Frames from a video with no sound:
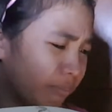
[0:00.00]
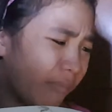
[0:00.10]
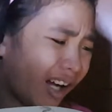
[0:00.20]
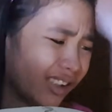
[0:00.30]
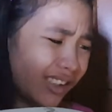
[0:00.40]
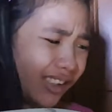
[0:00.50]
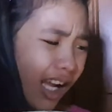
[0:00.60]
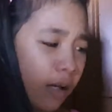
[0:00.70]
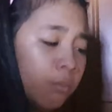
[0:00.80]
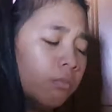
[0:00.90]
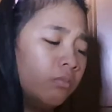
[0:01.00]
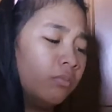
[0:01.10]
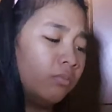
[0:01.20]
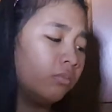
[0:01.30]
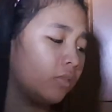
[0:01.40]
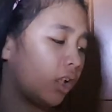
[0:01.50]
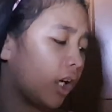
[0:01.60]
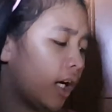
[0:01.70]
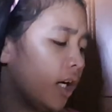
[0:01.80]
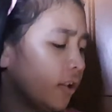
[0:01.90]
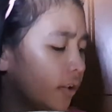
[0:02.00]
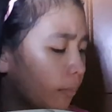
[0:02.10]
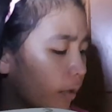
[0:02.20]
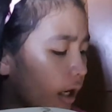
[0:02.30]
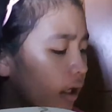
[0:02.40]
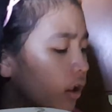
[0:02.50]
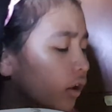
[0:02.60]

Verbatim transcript: backstab ka na ba?